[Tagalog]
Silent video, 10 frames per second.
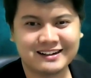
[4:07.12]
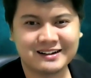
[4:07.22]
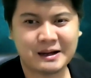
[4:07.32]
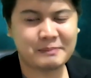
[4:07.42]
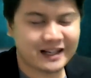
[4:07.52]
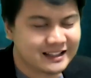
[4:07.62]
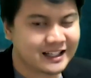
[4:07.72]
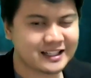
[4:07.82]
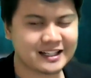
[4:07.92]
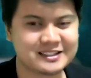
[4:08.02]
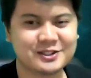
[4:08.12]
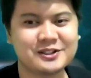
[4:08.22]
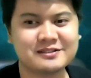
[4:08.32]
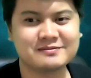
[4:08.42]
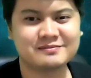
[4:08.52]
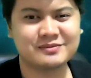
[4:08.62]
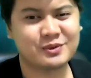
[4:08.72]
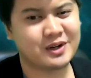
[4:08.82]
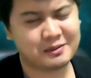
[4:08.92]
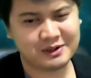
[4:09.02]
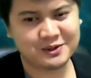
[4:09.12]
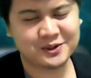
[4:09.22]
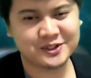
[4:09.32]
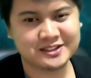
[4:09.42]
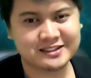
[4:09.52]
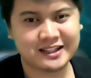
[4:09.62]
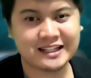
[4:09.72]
Kapag hindi ka nakasagot, huwag ka malungkot